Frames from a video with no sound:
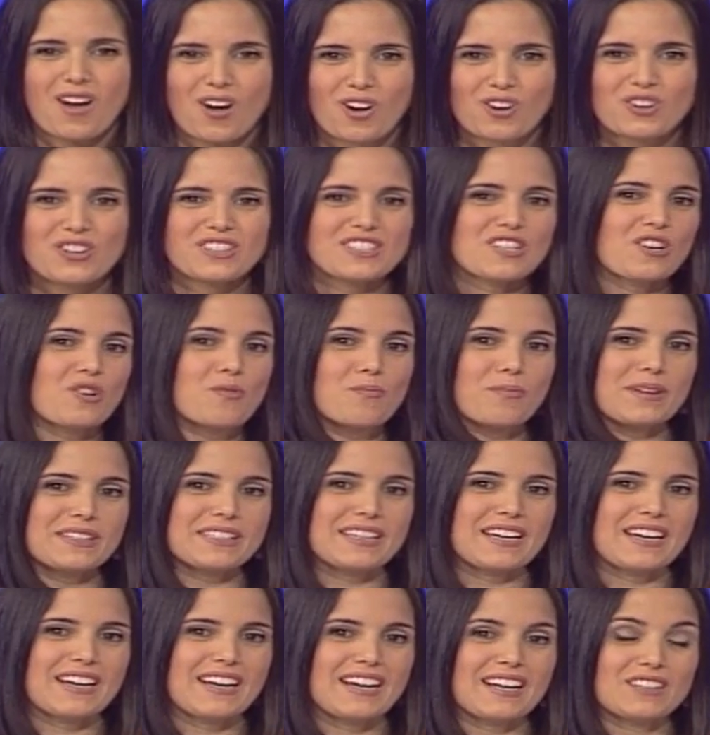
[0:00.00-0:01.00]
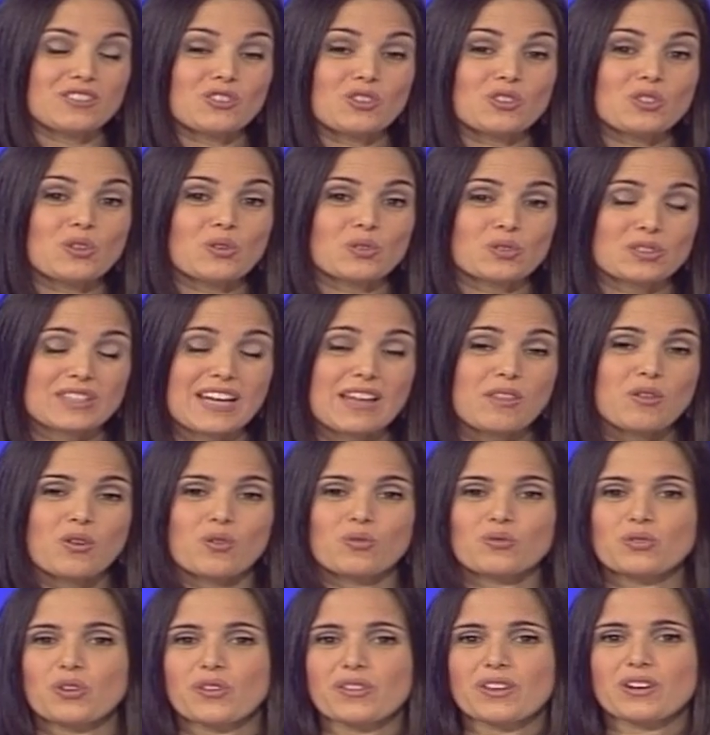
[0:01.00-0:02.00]
Hoy nos acompaña Antonio Hurtado,
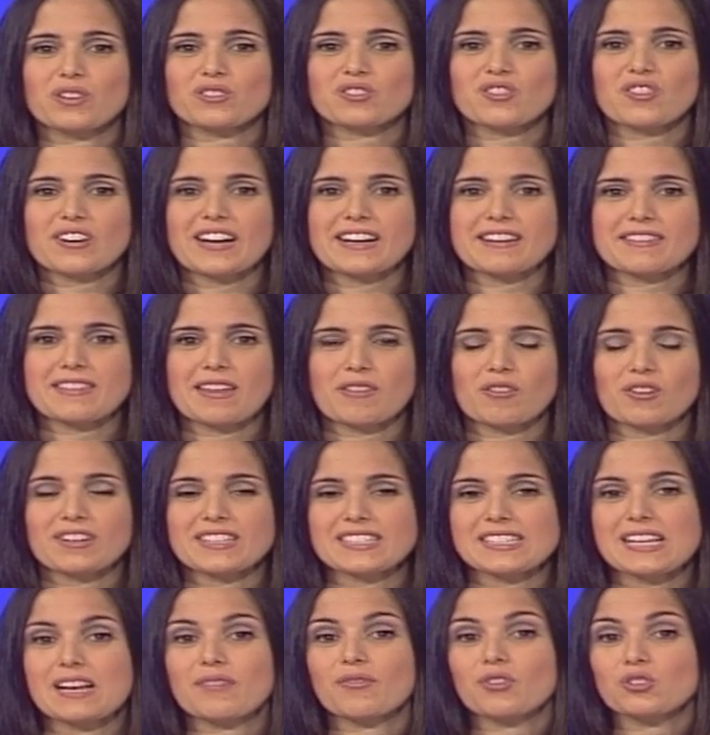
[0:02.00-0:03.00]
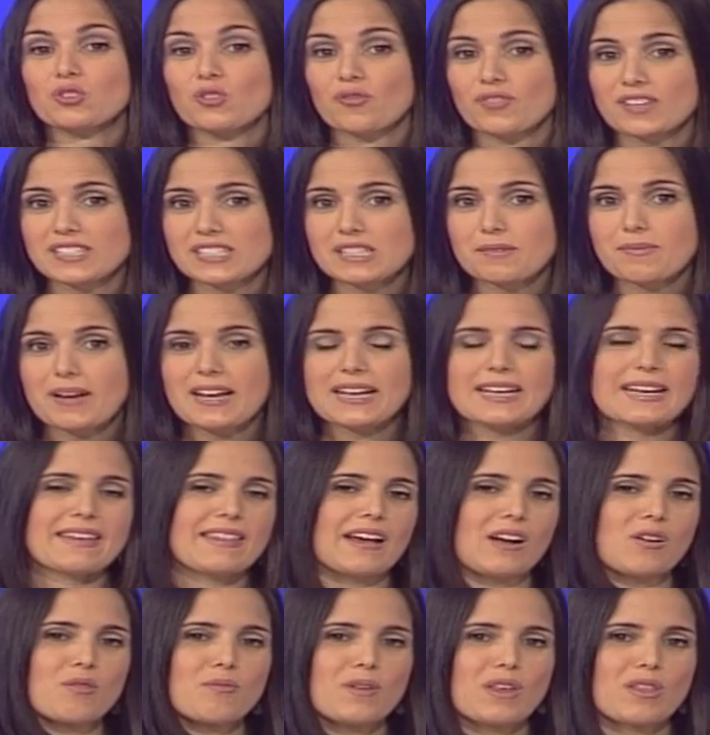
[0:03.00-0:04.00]
uno de los organizadores del Fotofestival que
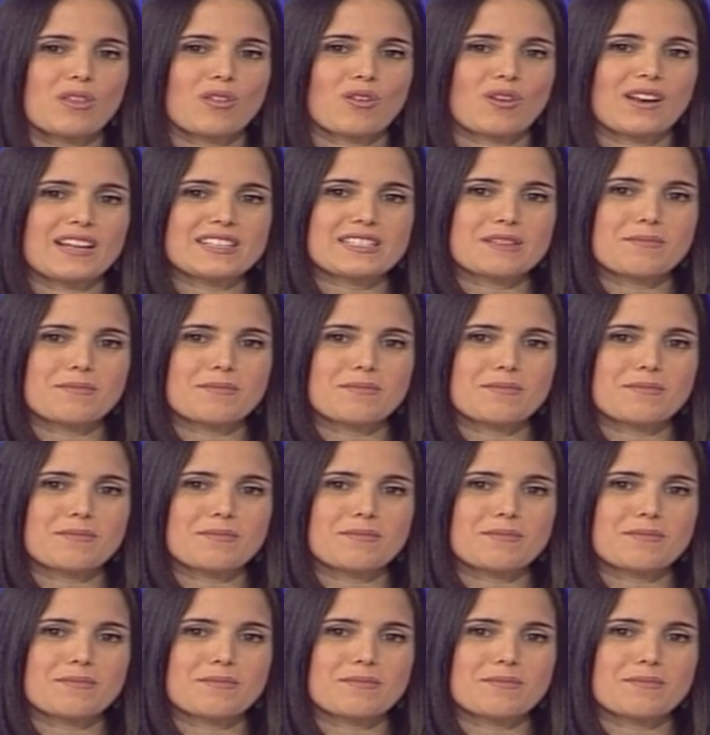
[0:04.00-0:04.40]
da comienzo la